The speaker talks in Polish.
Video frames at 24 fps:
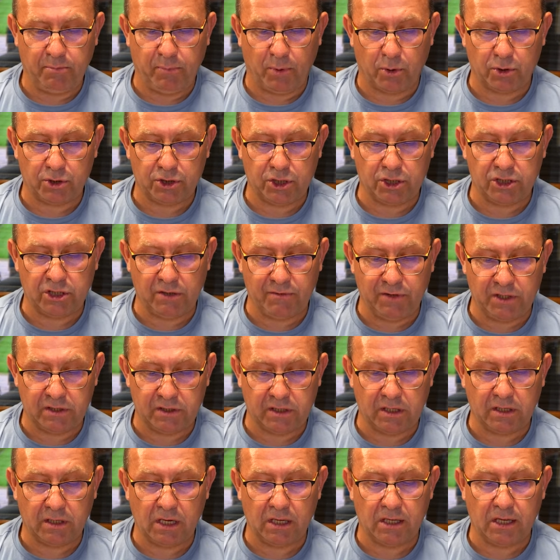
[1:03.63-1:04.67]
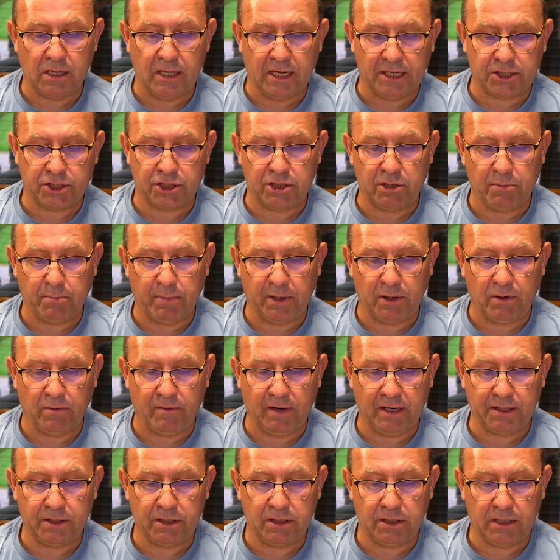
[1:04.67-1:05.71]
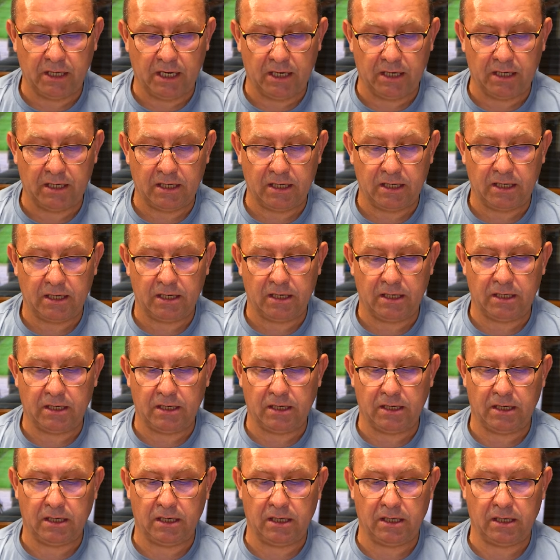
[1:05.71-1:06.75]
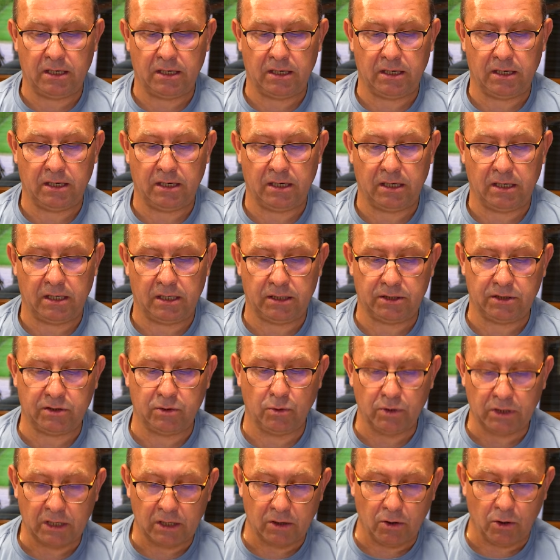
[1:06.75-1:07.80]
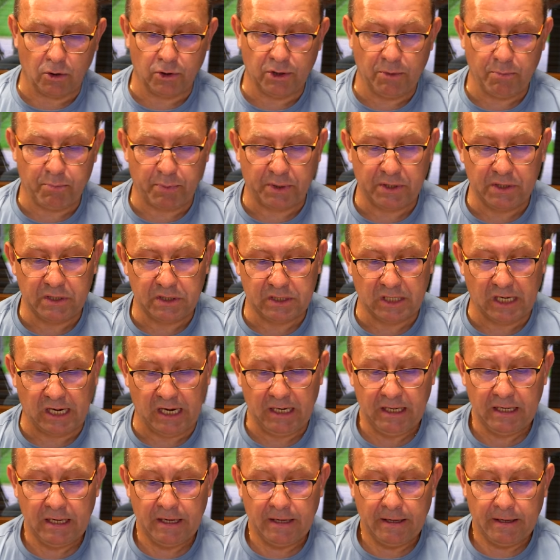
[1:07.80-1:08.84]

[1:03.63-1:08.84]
Porsche 911 parowany na córkę Golden Prince'a